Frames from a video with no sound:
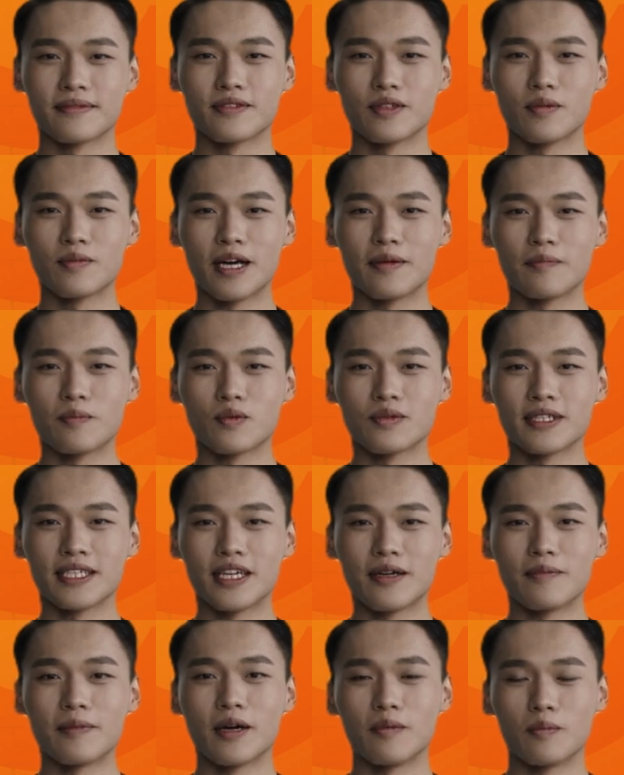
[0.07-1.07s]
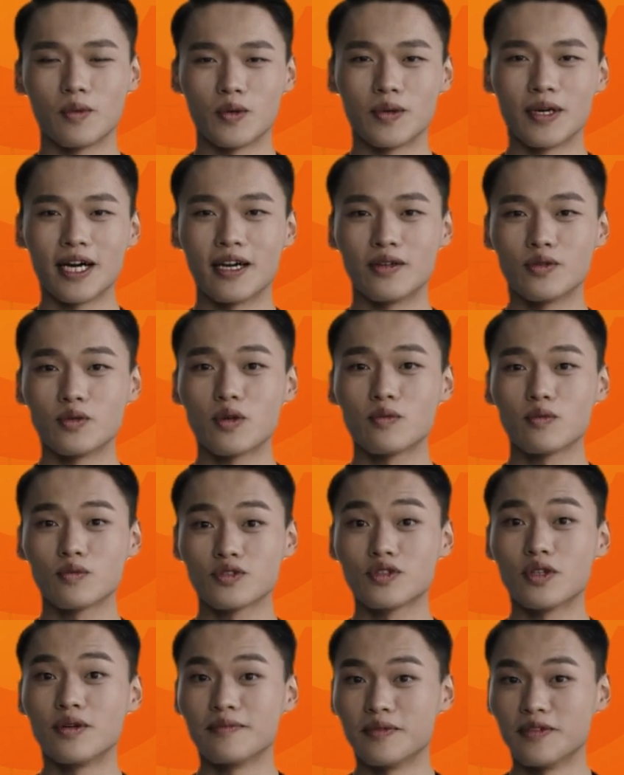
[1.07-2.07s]
สำหรับผู้ที่กำลังมองหากล้องว
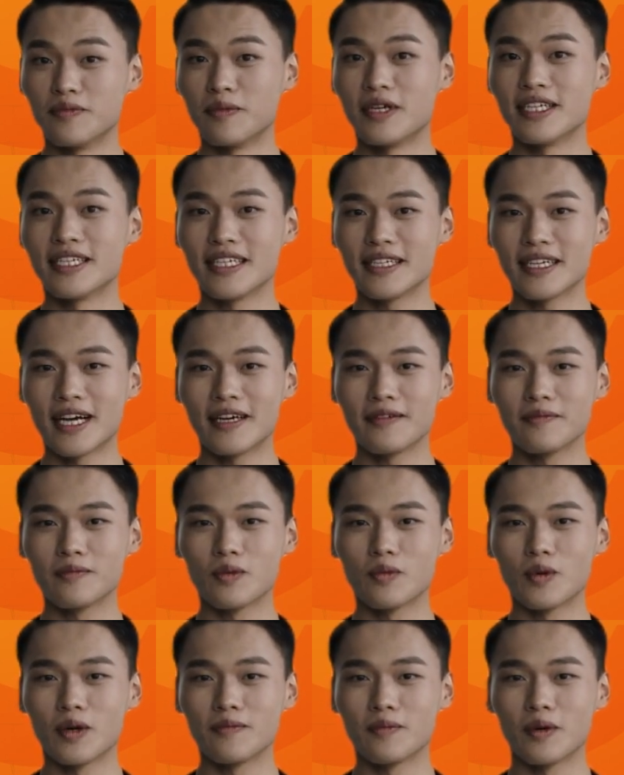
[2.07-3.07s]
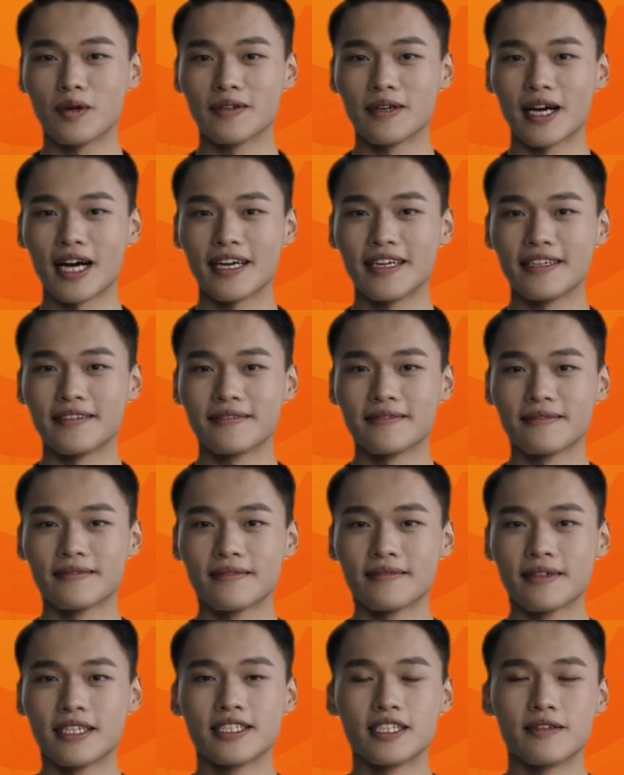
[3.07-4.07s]
งจรปิดไว้ใช้งานเพื่อความปลอดภัย
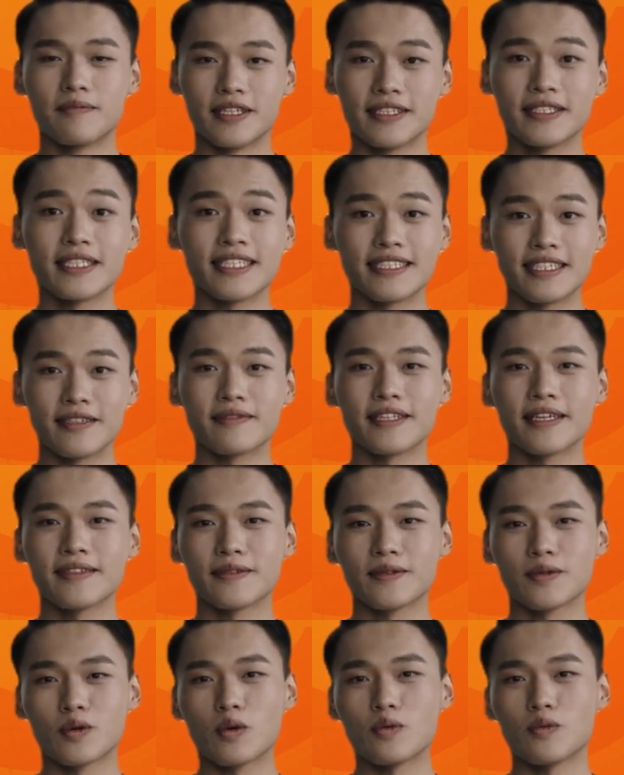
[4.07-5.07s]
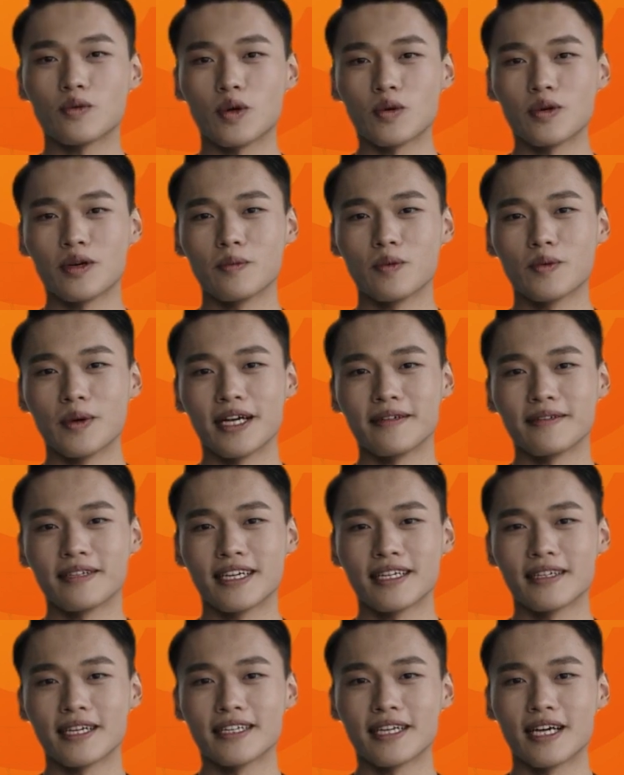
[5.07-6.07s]
ในชีวิตและทรัพย์สินของกล้องระบบ ไอ
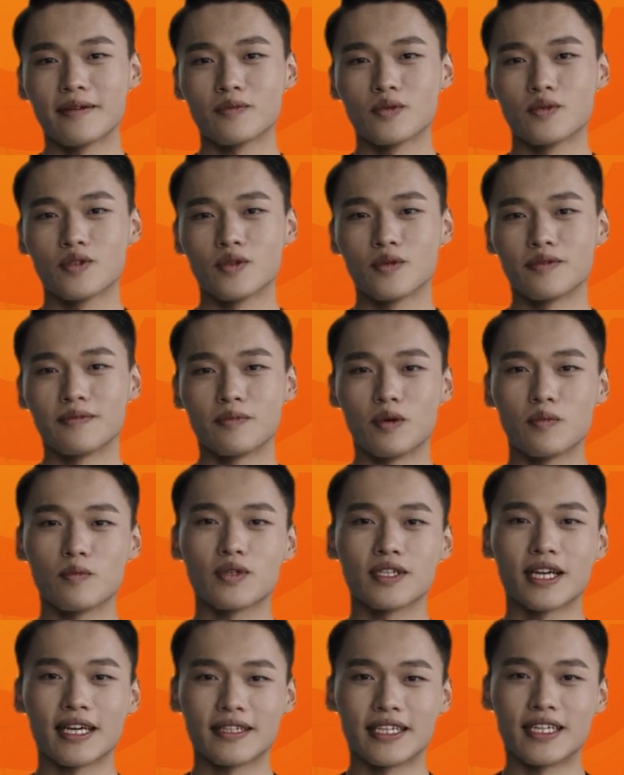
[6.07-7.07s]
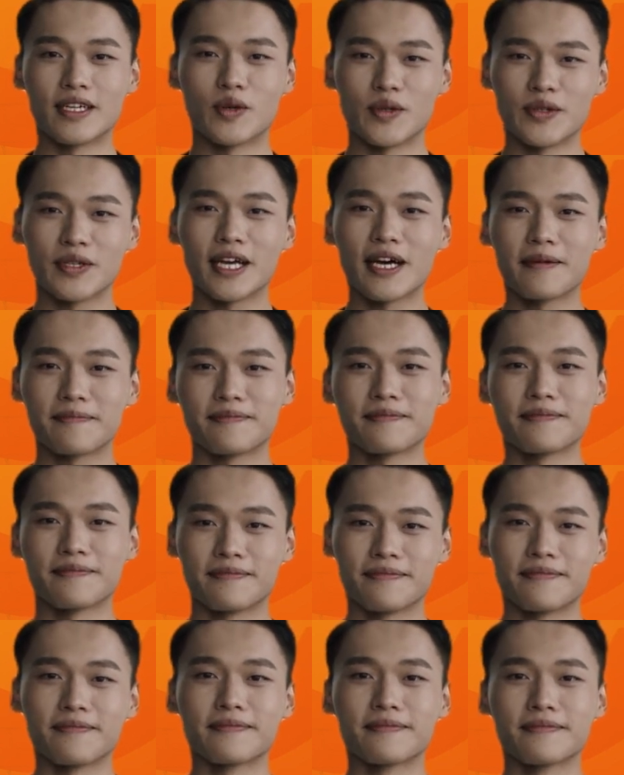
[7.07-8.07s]
พี แนะนำดูชุดโปรโมชั่นนี้ก่อนครับ
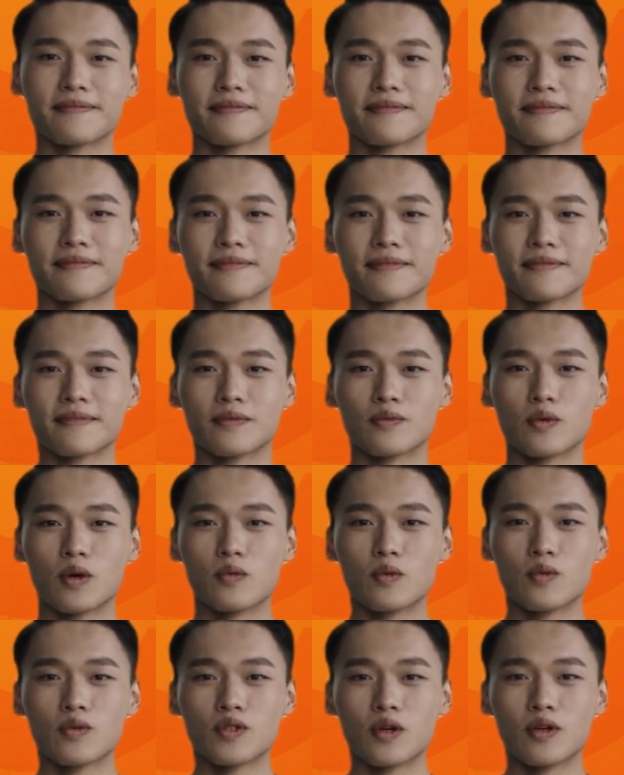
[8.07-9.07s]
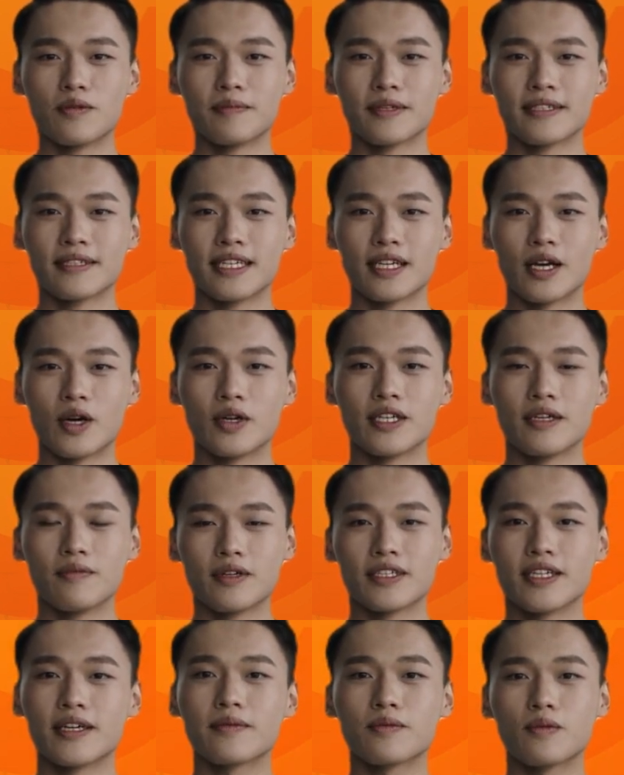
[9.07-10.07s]
กล้องวงจรปิดยี่ห้อ
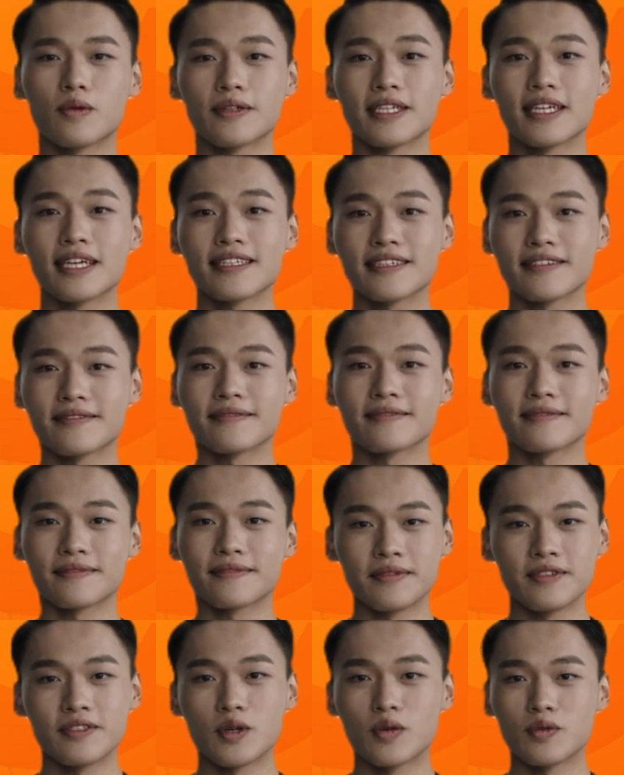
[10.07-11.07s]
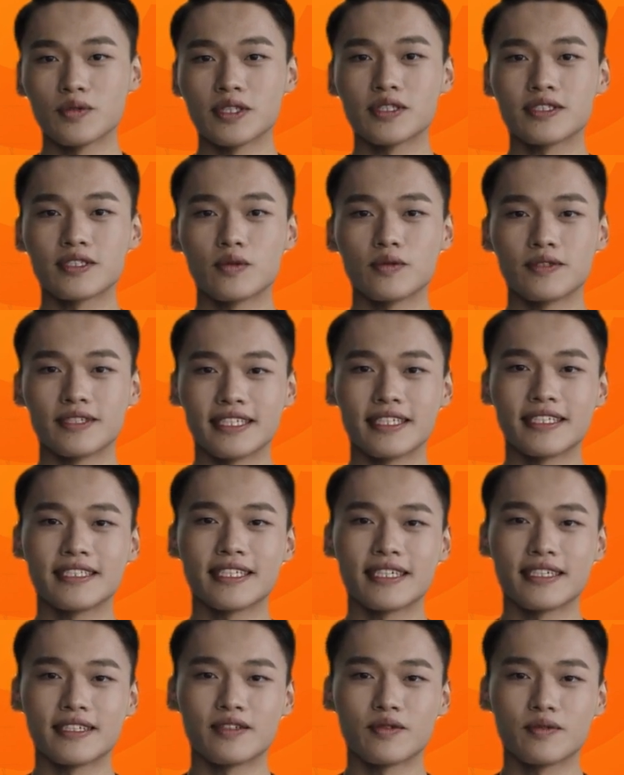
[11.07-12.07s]
Hikvision รุ่น ดี เอสสอง ดี อี สอง สี่
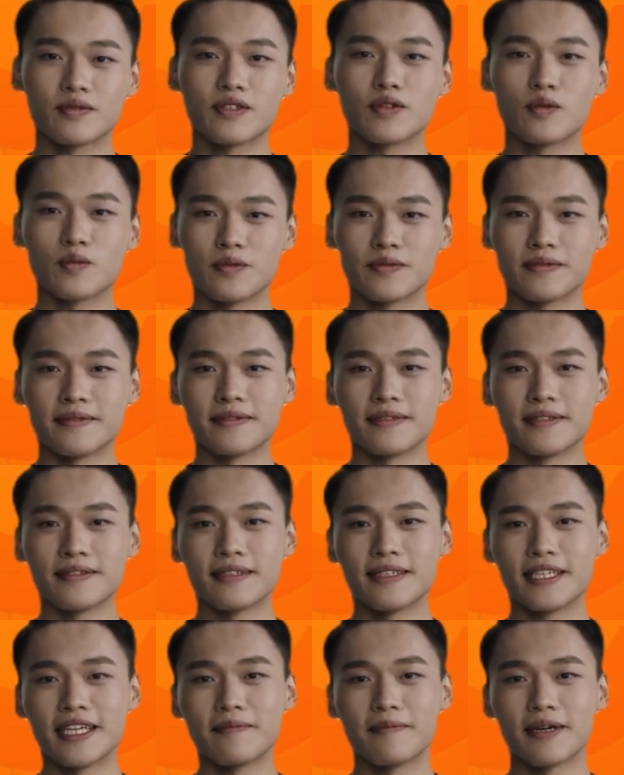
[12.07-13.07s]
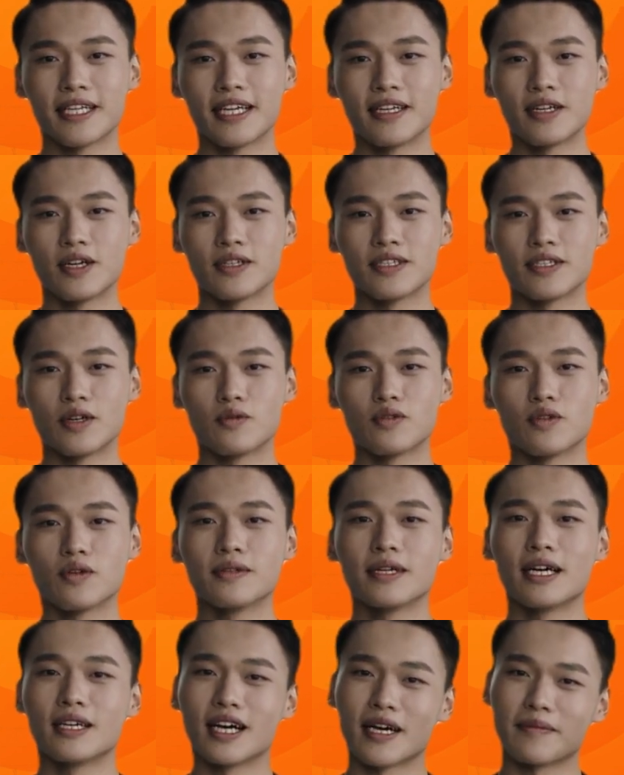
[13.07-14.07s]
สี่ ศูนย์ ศูนย์ อี มีให้เลือกสองชุ
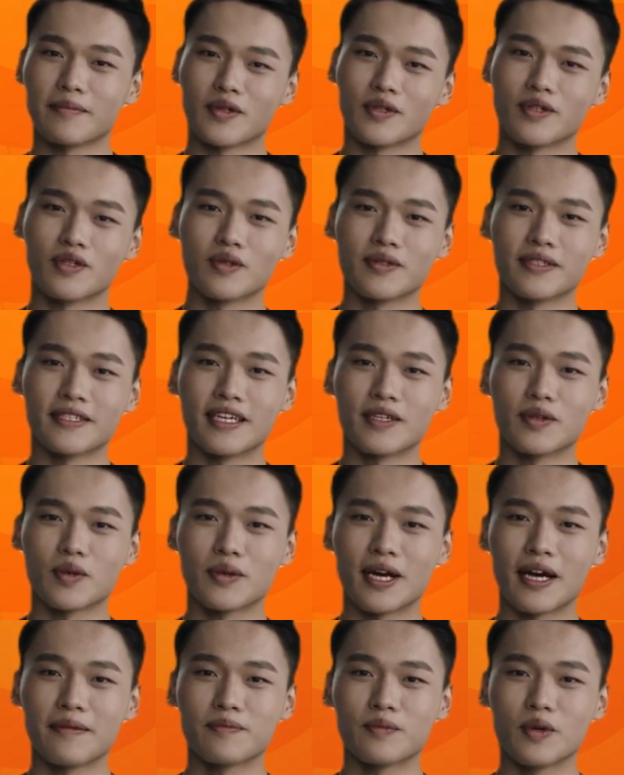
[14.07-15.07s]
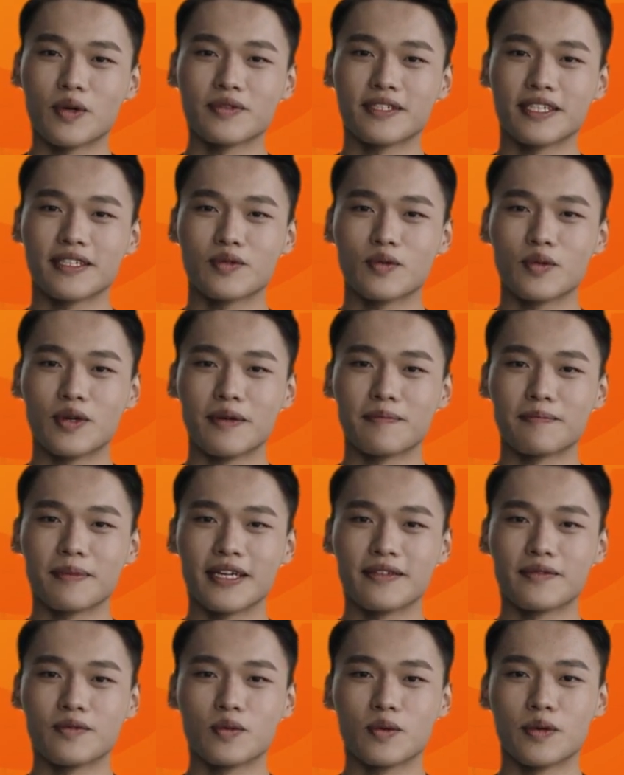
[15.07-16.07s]
ดนะครับคือชุดที่รองรับกล้องสี่ตัวกับแป
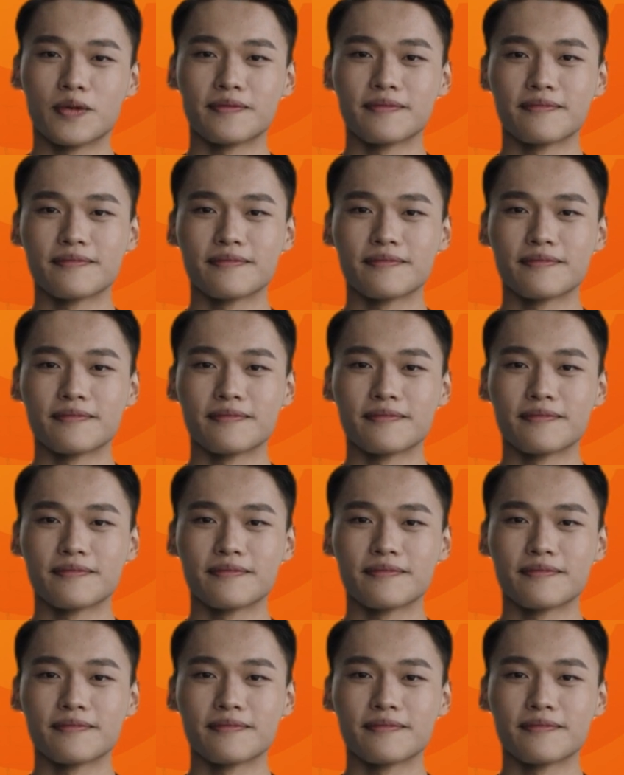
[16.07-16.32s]
ดตัว